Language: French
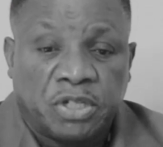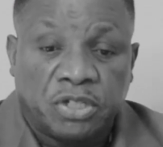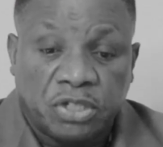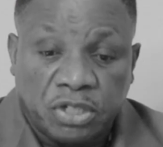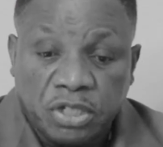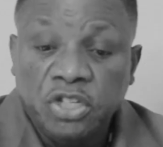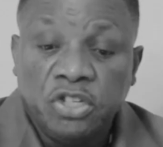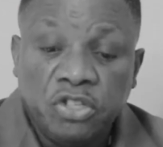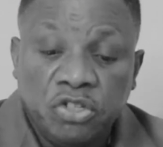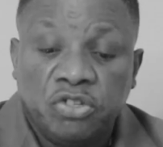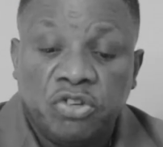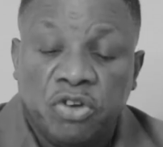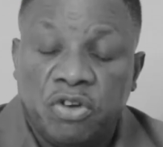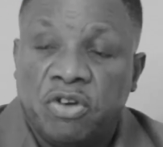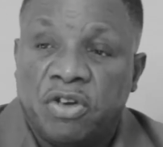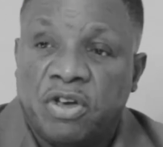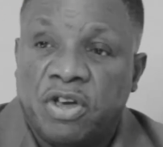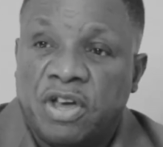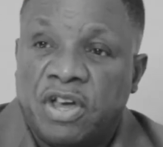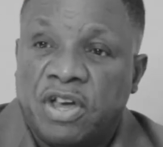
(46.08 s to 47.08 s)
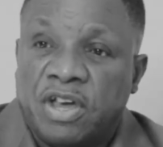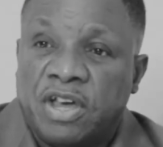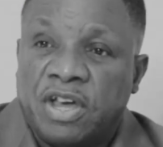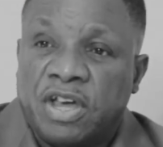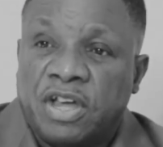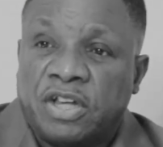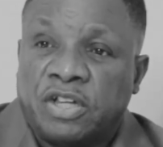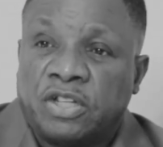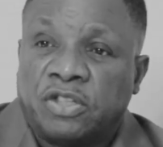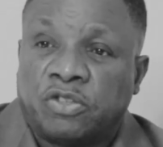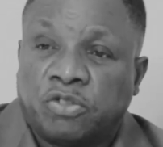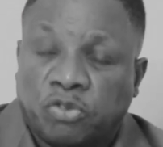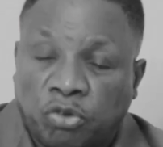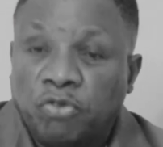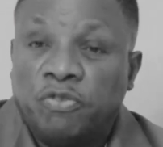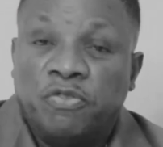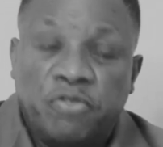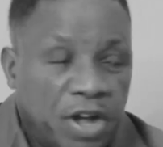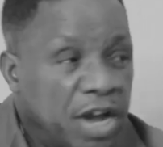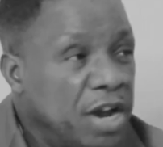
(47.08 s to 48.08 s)
Mais si Dieu
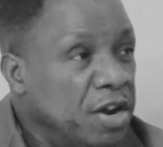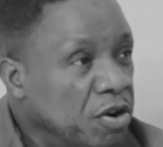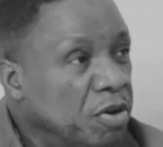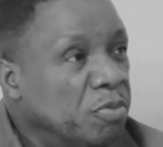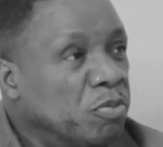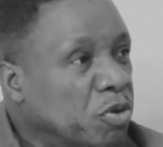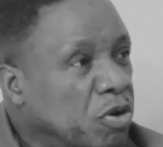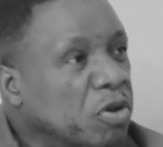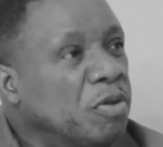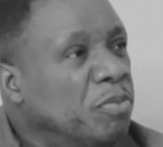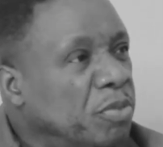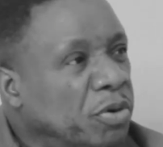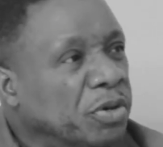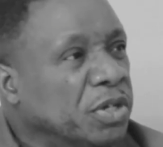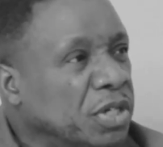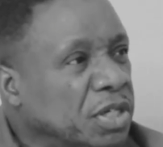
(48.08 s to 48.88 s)
trouve un homme comme